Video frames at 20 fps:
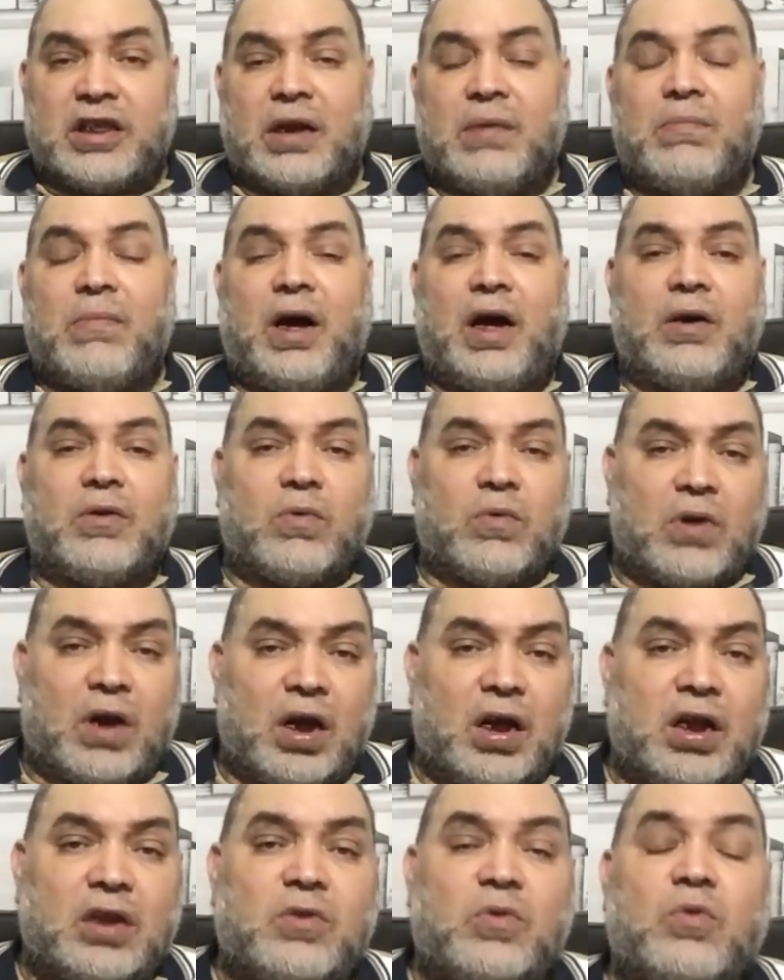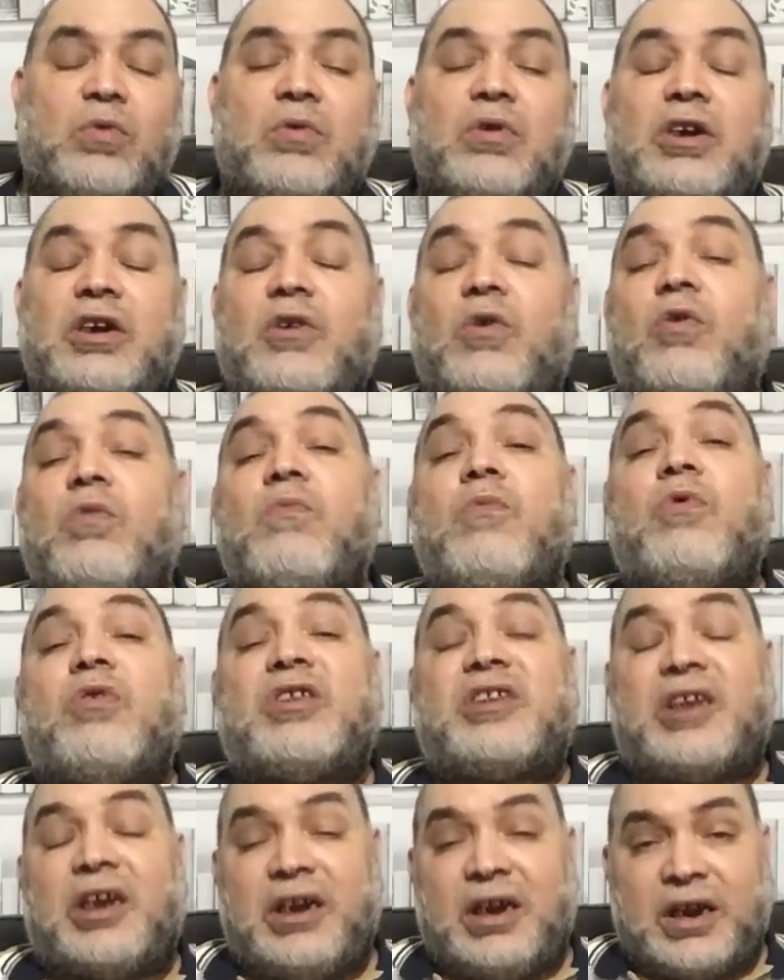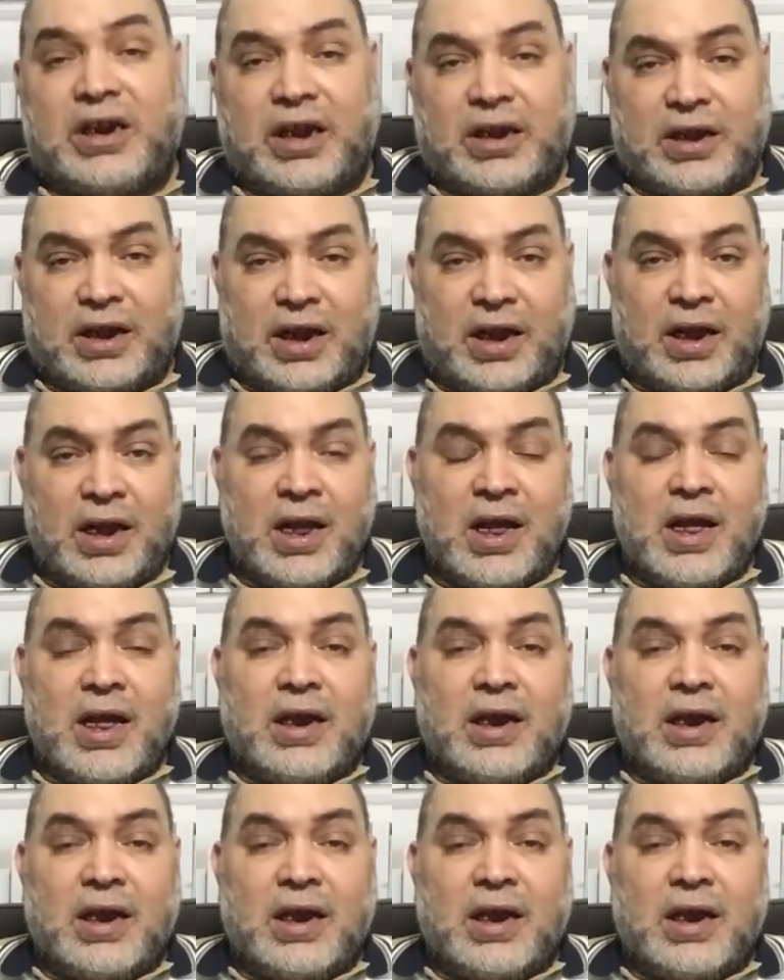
المحروقات وامور زي كده